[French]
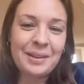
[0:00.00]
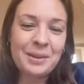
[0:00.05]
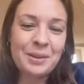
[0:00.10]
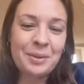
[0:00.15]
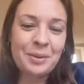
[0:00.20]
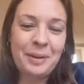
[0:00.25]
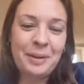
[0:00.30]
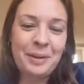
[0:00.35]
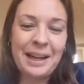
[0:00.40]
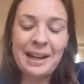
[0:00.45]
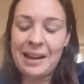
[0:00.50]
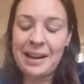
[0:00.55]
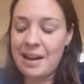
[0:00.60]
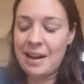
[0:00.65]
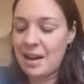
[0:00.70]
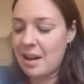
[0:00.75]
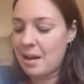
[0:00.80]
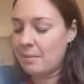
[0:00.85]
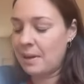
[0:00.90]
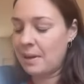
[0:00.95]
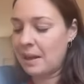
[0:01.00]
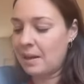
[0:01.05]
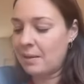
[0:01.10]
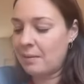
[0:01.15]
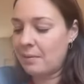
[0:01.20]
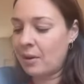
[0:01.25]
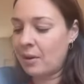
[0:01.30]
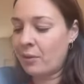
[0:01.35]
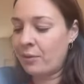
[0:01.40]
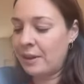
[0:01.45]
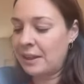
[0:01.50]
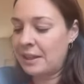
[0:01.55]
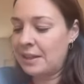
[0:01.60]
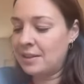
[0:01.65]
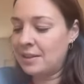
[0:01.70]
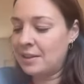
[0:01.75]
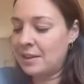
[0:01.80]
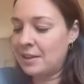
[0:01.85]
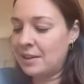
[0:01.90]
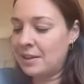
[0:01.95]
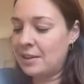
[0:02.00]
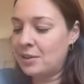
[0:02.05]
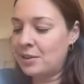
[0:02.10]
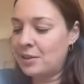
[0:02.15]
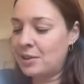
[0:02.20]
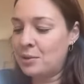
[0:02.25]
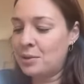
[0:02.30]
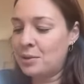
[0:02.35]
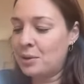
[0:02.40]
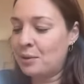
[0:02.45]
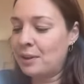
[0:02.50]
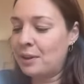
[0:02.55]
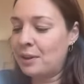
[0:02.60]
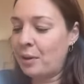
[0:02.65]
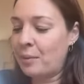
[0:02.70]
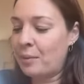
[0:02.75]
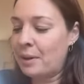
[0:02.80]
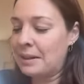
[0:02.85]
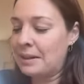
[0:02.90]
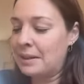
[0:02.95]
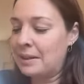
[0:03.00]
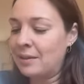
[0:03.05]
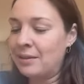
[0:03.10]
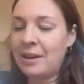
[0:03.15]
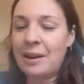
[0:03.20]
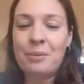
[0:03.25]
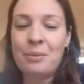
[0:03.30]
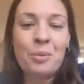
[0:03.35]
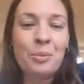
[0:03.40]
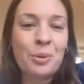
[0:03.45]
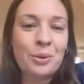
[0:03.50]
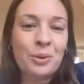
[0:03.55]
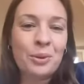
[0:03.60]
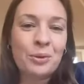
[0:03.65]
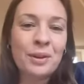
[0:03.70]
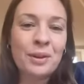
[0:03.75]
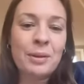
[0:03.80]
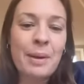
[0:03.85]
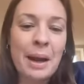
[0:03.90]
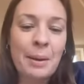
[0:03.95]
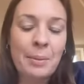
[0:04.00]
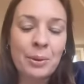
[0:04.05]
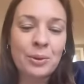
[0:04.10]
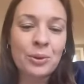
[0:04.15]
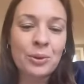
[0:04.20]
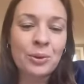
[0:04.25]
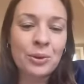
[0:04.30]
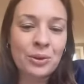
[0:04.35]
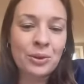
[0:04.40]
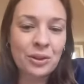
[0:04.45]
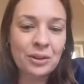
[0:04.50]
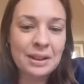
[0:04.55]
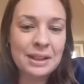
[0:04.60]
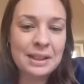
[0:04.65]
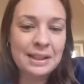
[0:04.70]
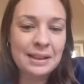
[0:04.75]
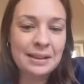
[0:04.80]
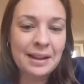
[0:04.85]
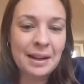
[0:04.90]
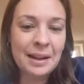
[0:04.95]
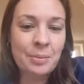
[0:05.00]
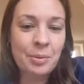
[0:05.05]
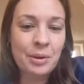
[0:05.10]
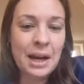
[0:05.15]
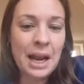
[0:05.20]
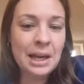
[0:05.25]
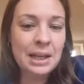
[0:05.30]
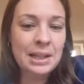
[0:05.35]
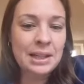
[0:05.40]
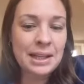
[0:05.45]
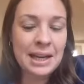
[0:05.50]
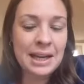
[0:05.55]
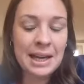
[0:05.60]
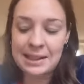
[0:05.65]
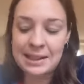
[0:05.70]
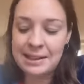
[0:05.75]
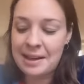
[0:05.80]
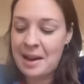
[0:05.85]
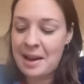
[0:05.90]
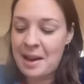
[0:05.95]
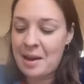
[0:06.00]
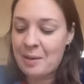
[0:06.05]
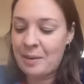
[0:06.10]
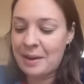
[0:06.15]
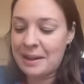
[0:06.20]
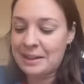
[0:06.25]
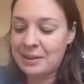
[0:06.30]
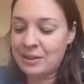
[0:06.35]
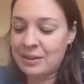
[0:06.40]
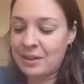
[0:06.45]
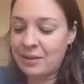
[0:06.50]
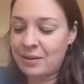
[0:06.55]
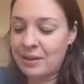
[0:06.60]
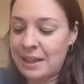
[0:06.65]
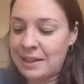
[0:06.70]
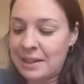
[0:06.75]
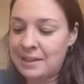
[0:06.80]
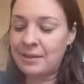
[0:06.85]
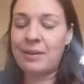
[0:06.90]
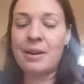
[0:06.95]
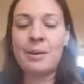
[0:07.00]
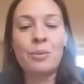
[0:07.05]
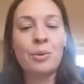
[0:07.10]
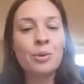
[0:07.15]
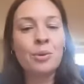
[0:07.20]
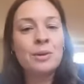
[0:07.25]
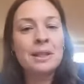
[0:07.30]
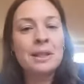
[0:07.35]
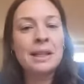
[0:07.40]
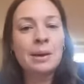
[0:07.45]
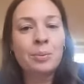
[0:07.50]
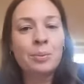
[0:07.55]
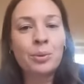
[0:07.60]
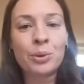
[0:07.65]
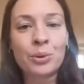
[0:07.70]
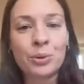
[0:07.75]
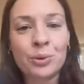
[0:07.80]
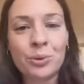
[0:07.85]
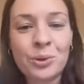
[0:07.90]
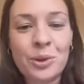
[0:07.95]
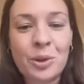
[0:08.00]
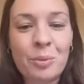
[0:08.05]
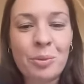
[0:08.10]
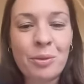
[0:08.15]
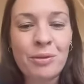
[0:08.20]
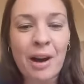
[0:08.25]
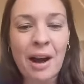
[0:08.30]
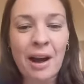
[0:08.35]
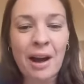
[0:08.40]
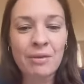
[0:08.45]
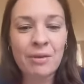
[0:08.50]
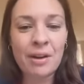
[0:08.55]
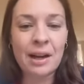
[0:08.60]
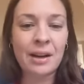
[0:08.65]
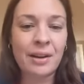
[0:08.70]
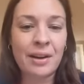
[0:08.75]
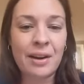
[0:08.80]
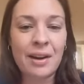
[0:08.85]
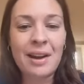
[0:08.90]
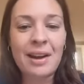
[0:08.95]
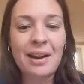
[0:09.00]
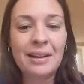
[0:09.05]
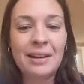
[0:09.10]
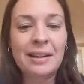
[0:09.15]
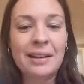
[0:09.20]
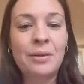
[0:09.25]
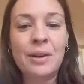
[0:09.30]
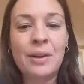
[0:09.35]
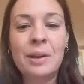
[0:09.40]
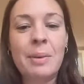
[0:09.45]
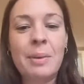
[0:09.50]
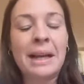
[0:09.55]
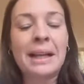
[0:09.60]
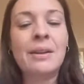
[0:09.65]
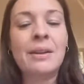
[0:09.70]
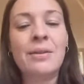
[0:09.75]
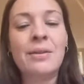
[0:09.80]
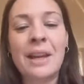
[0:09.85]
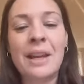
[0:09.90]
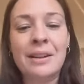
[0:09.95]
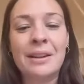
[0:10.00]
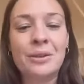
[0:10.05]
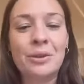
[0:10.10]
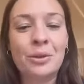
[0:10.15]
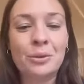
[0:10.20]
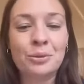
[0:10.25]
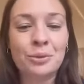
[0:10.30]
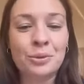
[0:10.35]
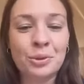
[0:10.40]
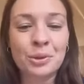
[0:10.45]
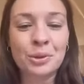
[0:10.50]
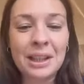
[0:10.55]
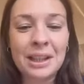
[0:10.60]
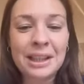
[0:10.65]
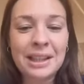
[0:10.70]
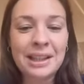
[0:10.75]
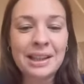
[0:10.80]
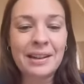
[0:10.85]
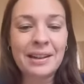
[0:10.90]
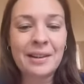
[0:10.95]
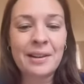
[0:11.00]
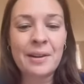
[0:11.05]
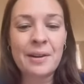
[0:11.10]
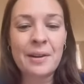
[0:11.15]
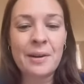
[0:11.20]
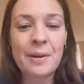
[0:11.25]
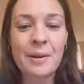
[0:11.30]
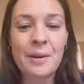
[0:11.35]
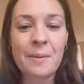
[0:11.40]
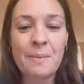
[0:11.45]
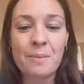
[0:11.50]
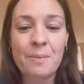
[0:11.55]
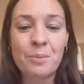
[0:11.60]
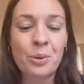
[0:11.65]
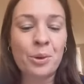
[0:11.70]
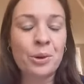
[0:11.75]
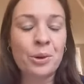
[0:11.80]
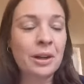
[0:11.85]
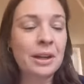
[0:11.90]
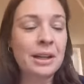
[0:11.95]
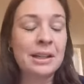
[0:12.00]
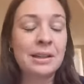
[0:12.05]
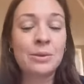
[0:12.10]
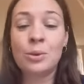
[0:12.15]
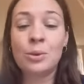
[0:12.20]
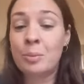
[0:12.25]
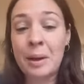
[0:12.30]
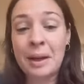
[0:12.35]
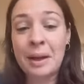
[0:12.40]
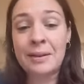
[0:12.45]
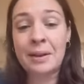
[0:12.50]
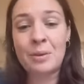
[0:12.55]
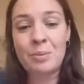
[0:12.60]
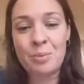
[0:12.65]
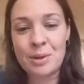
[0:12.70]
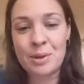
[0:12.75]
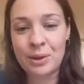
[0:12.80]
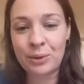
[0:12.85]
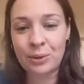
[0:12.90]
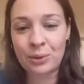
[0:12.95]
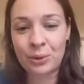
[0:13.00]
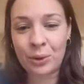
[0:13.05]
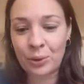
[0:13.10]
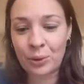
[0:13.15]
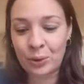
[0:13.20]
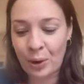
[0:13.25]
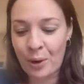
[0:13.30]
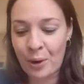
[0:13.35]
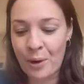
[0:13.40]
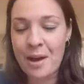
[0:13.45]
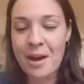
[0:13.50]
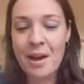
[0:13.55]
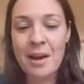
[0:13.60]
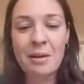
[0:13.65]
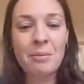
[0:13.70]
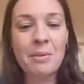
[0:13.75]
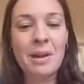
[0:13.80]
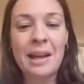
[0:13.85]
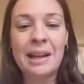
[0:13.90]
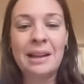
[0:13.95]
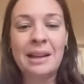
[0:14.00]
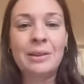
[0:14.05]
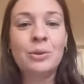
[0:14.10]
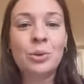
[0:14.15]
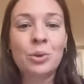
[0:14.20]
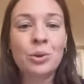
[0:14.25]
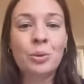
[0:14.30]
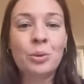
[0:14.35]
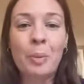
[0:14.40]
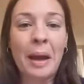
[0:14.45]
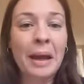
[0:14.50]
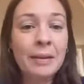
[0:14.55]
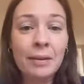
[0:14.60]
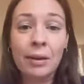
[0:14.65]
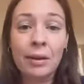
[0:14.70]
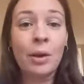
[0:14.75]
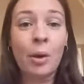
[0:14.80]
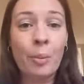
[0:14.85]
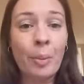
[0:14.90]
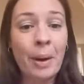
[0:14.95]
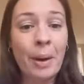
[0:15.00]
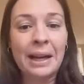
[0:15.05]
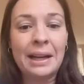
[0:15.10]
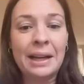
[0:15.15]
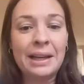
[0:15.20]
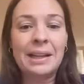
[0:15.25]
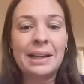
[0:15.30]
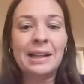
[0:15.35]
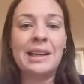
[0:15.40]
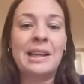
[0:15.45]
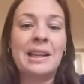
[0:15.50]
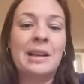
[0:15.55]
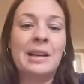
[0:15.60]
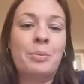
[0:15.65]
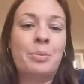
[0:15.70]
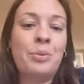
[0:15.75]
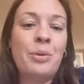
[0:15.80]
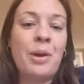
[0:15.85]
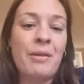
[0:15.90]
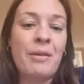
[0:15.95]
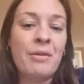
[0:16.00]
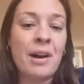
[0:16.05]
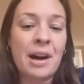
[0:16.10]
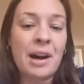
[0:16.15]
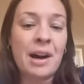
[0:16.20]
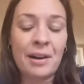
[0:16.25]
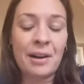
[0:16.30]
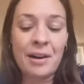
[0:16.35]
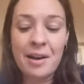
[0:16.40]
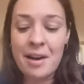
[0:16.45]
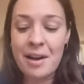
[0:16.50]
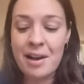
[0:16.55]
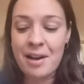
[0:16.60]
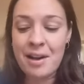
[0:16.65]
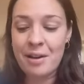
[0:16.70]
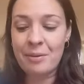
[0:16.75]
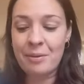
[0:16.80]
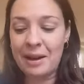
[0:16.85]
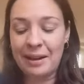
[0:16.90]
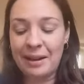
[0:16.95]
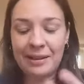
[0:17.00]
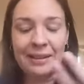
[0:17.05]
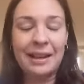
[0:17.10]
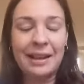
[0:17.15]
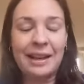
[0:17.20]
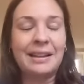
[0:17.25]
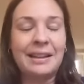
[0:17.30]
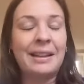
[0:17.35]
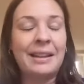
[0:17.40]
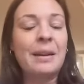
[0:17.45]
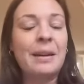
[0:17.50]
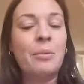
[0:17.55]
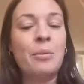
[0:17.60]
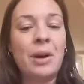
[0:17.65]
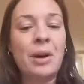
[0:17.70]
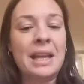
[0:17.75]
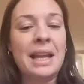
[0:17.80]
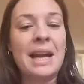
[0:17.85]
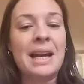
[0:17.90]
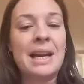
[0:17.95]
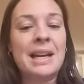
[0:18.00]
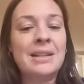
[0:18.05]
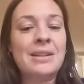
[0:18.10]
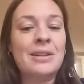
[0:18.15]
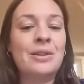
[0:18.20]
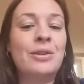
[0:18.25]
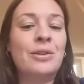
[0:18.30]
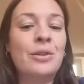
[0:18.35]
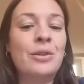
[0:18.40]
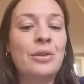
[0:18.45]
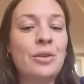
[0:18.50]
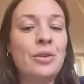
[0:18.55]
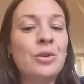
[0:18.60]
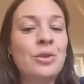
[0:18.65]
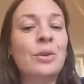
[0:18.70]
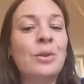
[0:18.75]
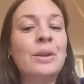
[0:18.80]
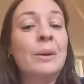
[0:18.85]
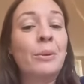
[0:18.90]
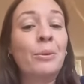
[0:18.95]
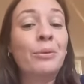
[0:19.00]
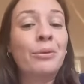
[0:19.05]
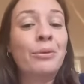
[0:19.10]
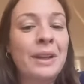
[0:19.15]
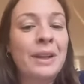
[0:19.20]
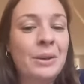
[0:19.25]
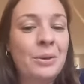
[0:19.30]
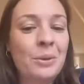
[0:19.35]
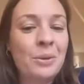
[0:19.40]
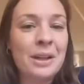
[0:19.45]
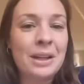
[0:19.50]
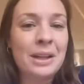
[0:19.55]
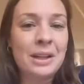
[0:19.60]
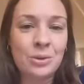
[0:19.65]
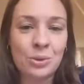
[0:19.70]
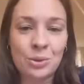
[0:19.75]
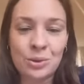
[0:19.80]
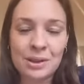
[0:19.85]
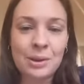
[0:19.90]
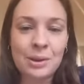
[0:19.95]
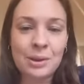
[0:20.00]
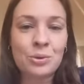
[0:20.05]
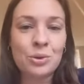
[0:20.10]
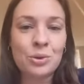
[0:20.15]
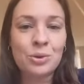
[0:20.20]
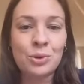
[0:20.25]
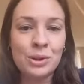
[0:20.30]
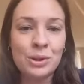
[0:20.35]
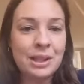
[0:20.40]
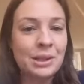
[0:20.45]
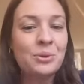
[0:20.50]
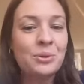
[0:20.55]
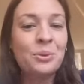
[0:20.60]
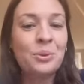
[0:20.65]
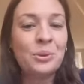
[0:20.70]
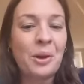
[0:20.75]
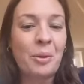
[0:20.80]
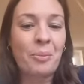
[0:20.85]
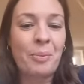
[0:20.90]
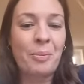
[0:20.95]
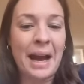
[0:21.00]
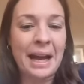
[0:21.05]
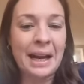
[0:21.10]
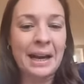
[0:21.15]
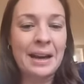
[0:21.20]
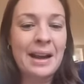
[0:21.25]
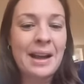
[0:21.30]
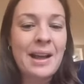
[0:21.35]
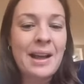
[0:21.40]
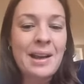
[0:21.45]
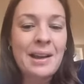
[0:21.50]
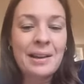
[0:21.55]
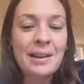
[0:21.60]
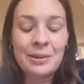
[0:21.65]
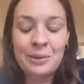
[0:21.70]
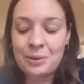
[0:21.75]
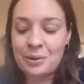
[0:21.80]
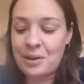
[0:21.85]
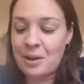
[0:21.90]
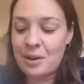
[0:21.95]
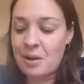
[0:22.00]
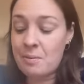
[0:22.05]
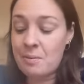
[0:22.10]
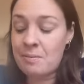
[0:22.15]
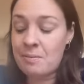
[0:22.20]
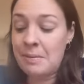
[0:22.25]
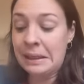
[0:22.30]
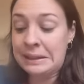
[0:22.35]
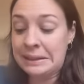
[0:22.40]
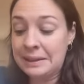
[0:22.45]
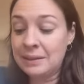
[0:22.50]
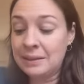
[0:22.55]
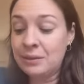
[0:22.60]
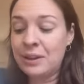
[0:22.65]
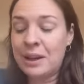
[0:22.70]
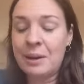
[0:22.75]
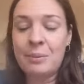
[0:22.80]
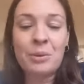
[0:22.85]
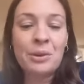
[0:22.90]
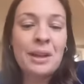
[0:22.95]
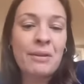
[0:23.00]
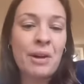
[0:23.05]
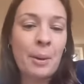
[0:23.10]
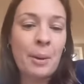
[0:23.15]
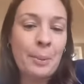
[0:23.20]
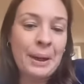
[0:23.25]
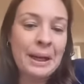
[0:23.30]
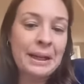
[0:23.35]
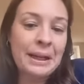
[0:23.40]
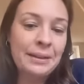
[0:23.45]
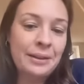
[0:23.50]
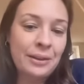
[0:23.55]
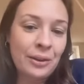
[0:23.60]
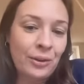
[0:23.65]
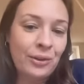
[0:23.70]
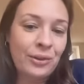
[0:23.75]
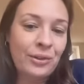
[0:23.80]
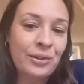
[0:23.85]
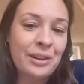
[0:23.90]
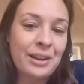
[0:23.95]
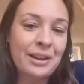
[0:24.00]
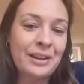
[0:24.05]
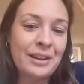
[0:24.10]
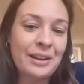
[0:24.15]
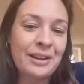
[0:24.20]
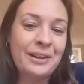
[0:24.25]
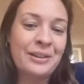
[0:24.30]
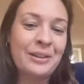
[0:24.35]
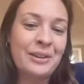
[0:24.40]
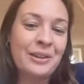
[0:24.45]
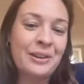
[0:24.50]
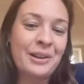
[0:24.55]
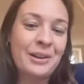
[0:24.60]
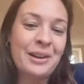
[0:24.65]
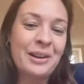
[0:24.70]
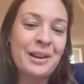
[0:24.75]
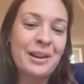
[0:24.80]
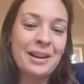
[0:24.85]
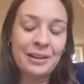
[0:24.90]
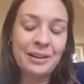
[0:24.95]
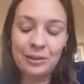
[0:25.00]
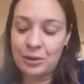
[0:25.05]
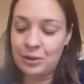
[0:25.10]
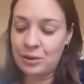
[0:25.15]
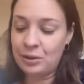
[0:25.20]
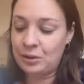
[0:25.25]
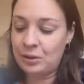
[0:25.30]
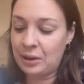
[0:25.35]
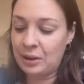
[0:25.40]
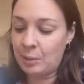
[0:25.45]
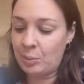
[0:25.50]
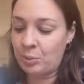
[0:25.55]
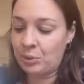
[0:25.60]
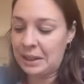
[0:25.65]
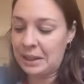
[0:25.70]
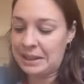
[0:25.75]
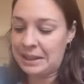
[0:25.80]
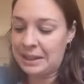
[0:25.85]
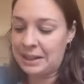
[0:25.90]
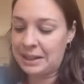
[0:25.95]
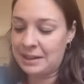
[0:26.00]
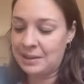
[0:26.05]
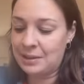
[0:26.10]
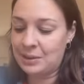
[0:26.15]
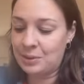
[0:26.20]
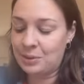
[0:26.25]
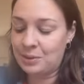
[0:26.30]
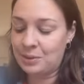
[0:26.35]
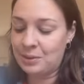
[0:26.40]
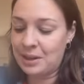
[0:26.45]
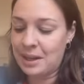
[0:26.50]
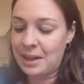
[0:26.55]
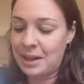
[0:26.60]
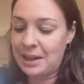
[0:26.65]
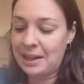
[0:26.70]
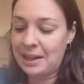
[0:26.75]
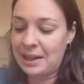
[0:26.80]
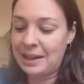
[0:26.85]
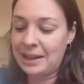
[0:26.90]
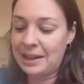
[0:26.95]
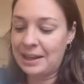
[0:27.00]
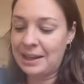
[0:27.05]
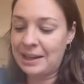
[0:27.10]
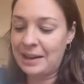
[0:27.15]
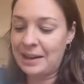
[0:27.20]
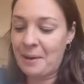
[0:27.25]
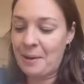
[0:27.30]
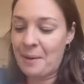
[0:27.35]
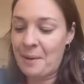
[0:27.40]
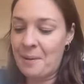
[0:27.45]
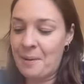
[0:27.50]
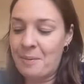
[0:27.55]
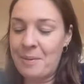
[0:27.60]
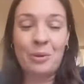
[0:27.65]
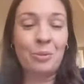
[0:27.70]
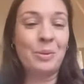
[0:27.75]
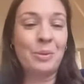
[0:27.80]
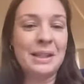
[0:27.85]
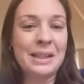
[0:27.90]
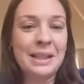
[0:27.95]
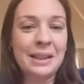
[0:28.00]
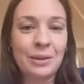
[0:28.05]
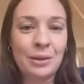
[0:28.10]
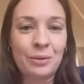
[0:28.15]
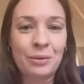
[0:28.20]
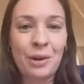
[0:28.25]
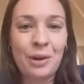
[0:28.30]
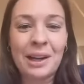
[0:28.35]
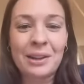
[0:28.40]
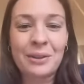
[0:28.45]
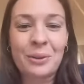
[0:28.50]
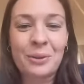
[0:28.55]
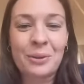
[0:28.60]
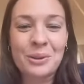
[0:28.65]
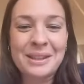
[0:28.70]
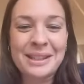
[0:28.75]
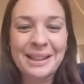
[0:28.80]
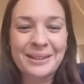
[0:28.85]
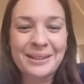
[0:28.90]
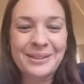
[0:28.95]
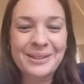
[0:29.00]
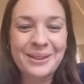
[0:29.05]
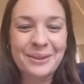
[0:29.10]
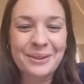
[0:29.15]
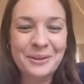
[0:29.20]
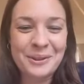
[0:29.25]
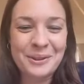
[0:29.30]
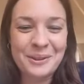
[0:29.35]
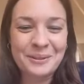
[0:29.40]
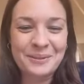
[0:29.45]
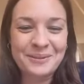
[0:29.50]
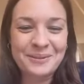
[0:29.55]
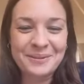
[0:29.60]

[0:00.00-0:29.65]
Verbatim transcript: Super. Mais en fait, j'ai juste envie de te remercier vraiment pour ton feedback, pour ton authenticité, pour la richesse, parce que c'est vrai que c'est vraiment utile pour nous de pouvoir avoir euh, des feedbacks qui viennent de vous, euh, pour que les autres personnes puissent entendre euh, ben, d'autres personnes en parler et pour avoir ben, des, témoignages de, gens qui ont vécu les choses. C'est autre chose que si nous, on en parle. Donc, merci vraiment d'avoir pris le temps de, de, répondre à ces questions et ben, au plaisir de te voir dans d'autres circonstances.